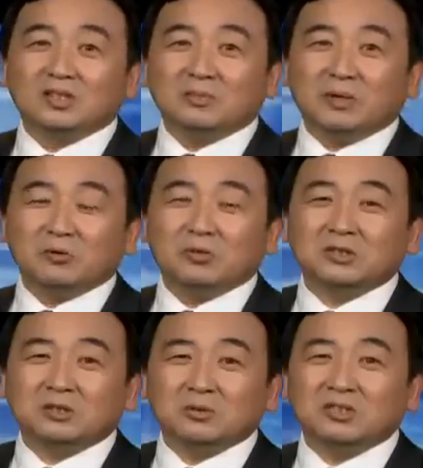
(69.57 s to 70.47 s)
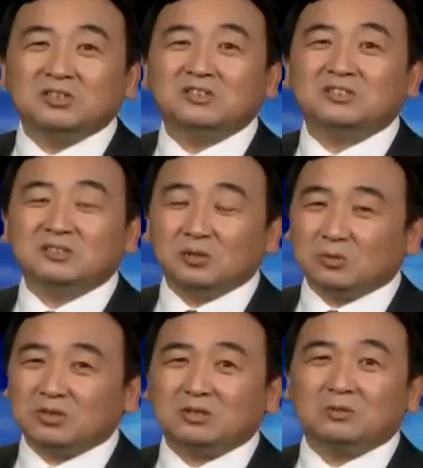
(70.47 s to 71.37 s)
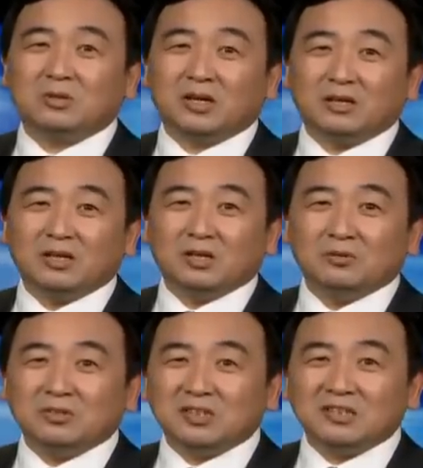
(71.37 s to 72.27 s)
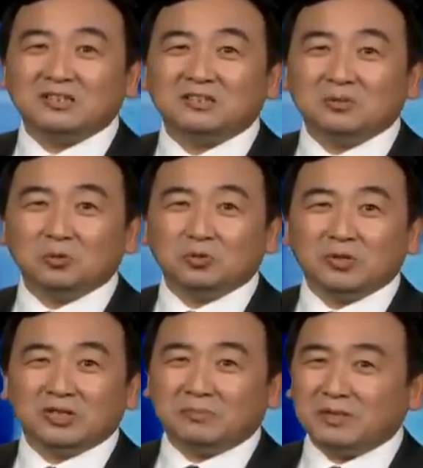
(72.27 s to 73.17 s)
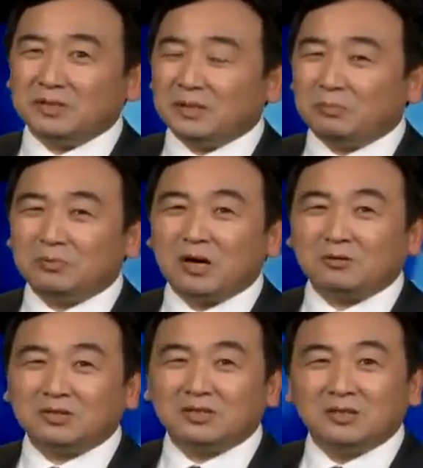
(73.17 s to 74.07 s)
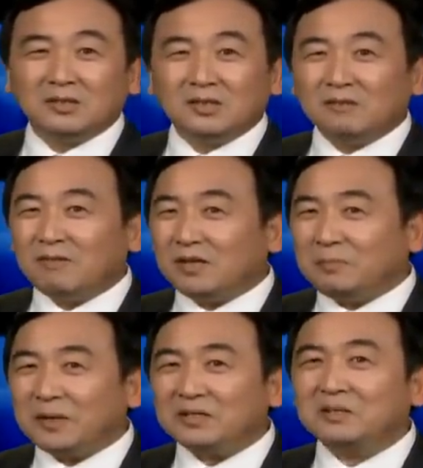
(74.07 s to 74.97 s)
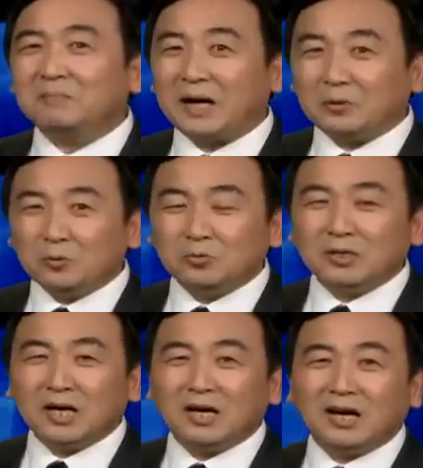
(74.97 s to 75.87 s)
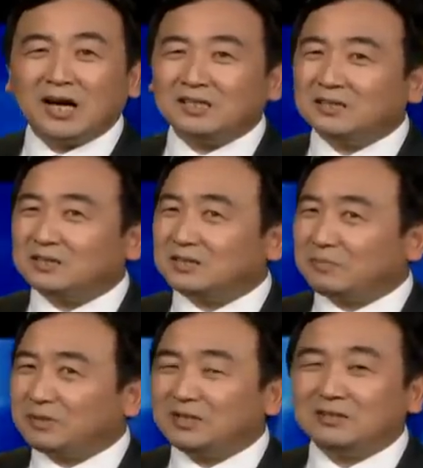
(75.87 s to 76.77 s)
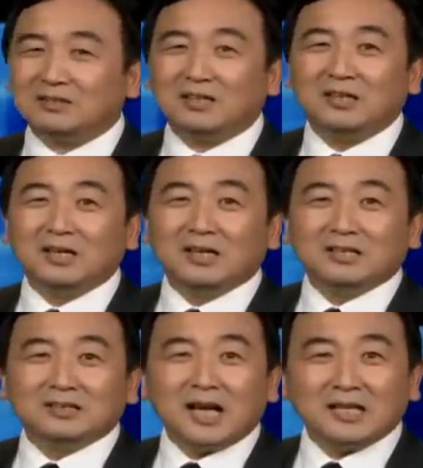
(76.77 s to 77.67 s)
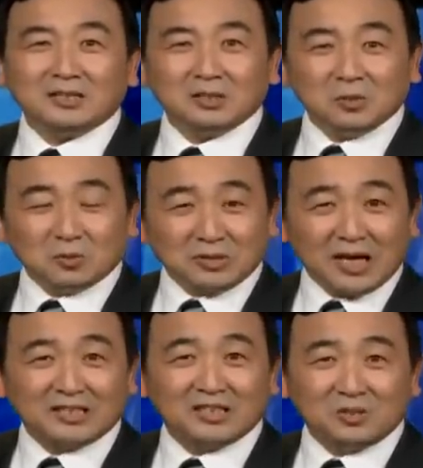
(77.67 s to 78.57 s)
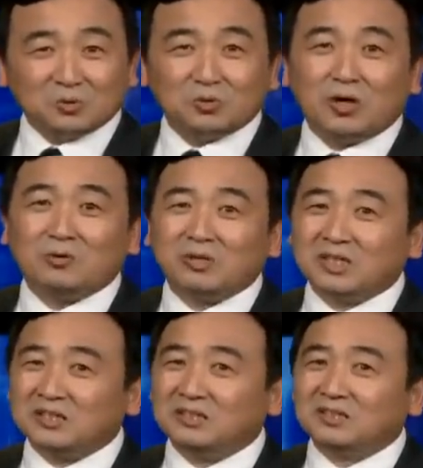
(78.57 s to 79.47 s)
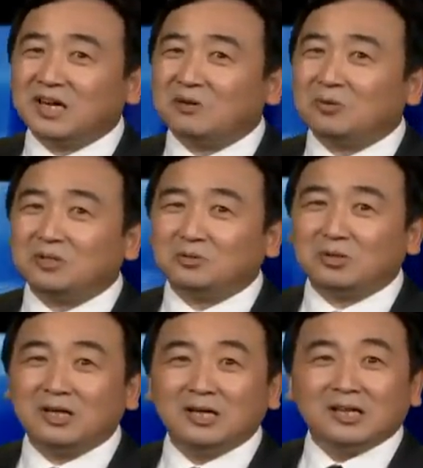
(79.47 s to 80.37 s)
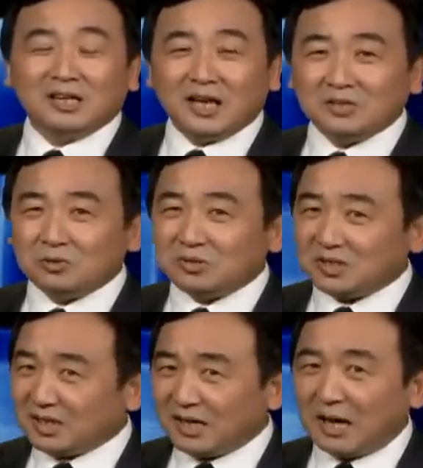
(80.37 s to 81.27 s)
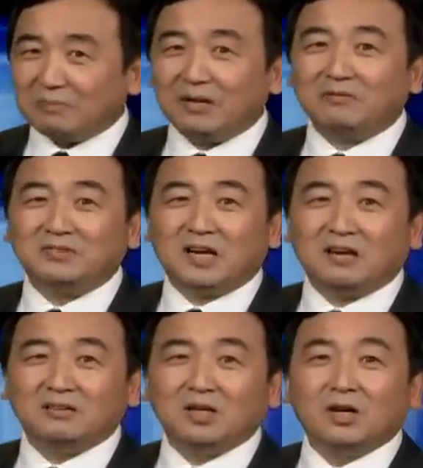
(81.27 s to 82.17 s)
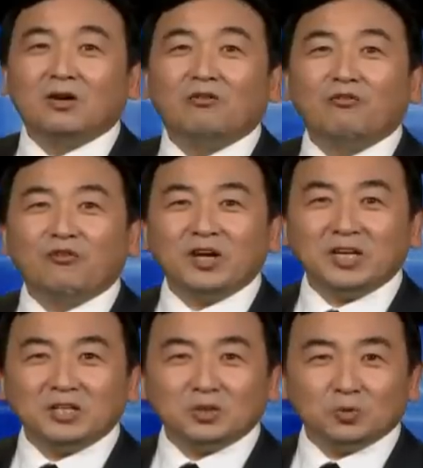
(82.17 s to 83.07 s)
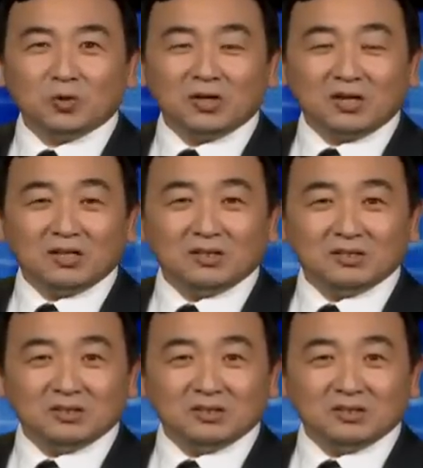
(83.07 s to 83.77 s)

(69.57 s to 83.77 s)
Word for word: 这美国社会是自由的社会。所以这些自由学者们也不知道是为了配合白宫呢，还是什么意思？他就在七中全会肯迪尔开会的时候，呢，连续写了两篇文章，非说